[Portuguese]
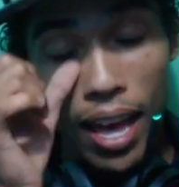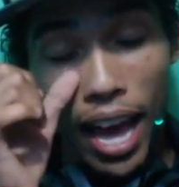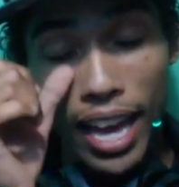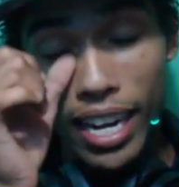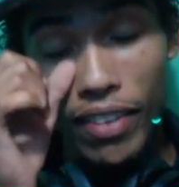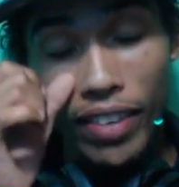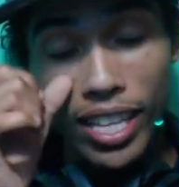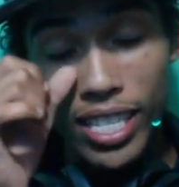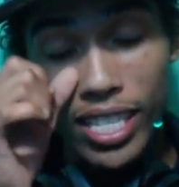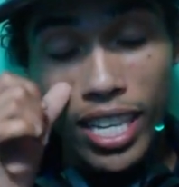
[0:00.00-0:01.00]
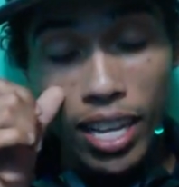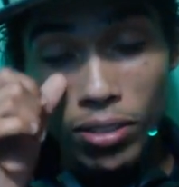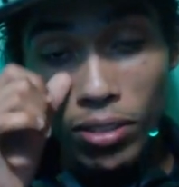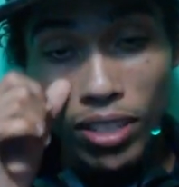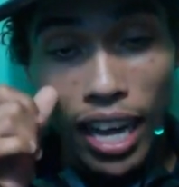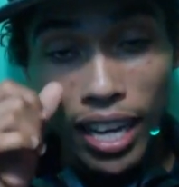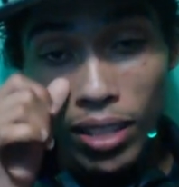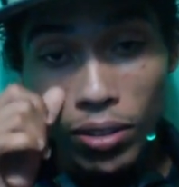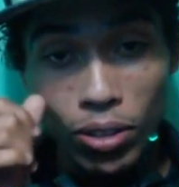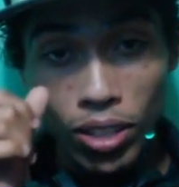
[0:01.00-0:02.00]
Aí gravar desse jeito não dá,
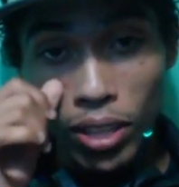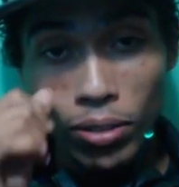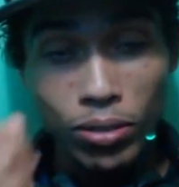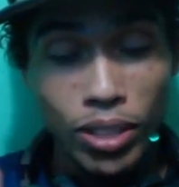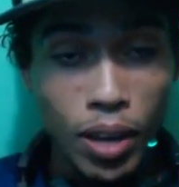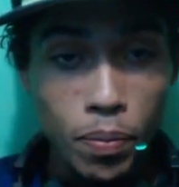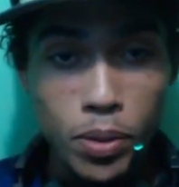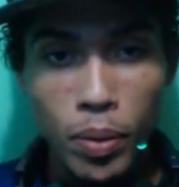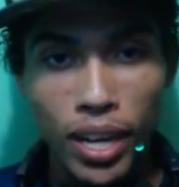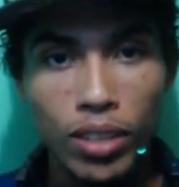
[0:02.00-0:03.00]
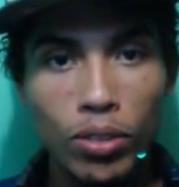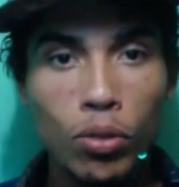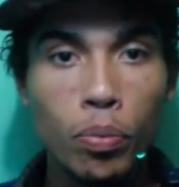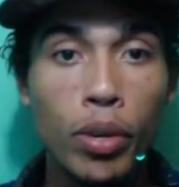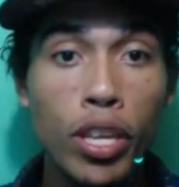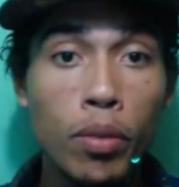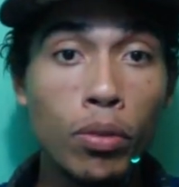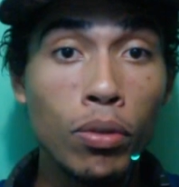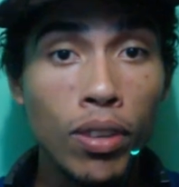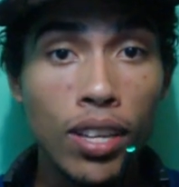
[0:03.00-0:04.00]
então eu tô dando um tempo, esperando no
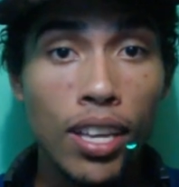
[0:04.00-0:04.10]
mínimo